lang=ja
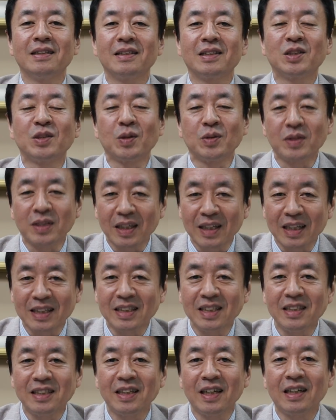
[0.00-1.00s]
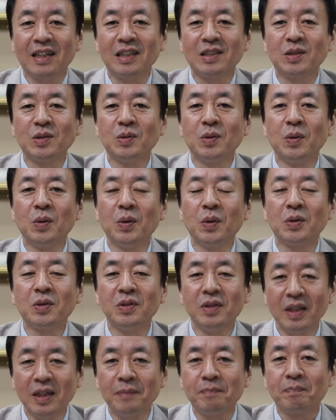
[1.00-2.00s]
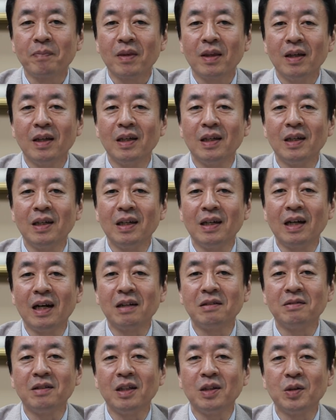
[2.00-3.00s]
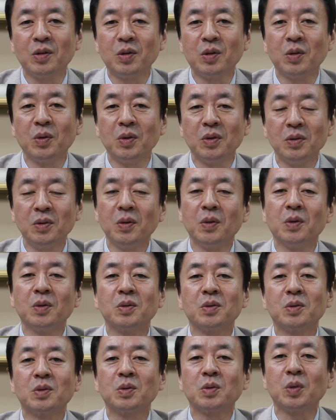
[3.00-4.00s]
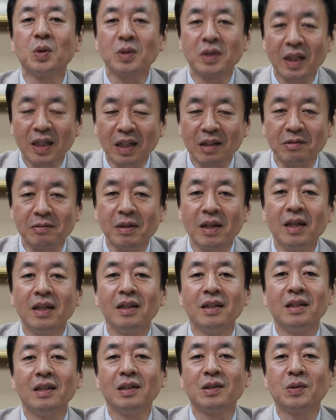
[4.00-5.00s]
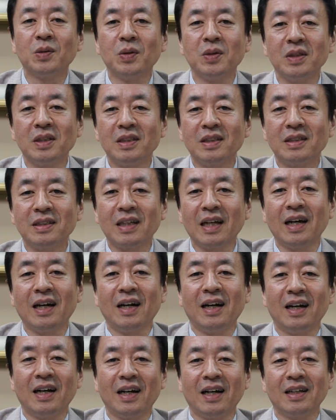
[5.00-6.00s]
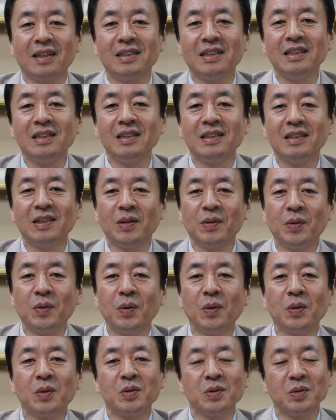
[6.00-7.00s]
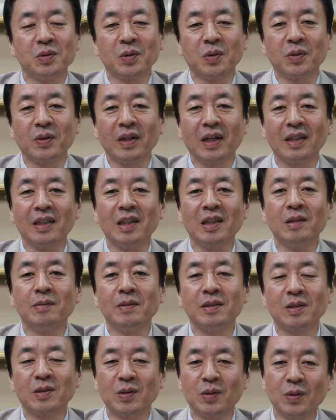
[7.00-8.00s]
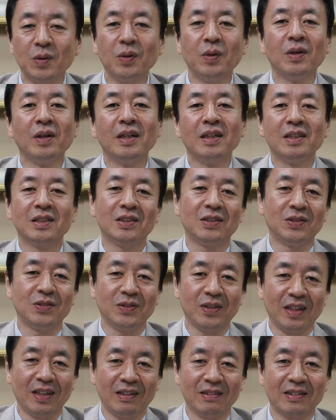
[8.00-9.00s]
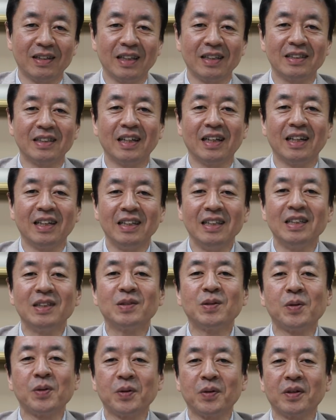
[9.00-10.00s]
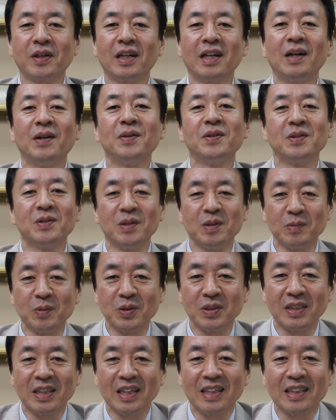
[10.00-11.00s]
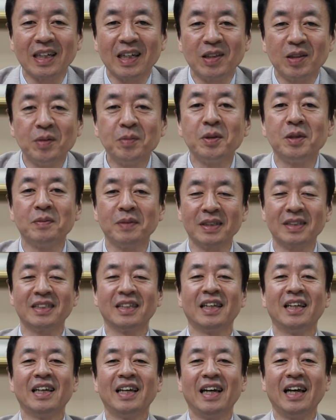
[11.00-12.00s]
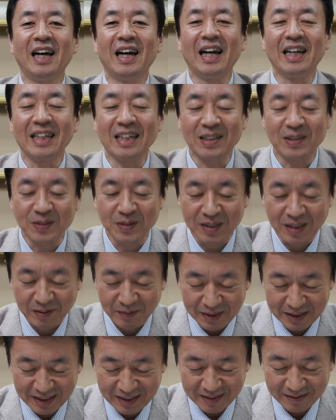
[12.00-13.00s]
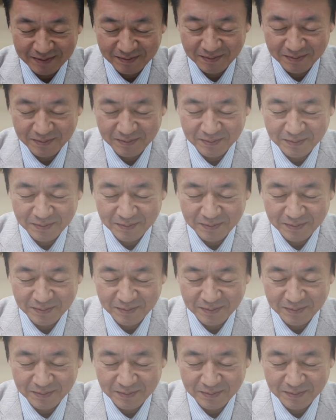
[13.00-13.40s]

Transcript: 規則正しい生活を送り、悪霊の憑依を遠ざける、こういった人生を送ることができますことを、主エルカンターレに心からお祈り申し上げたいと思います。ありがとうございます。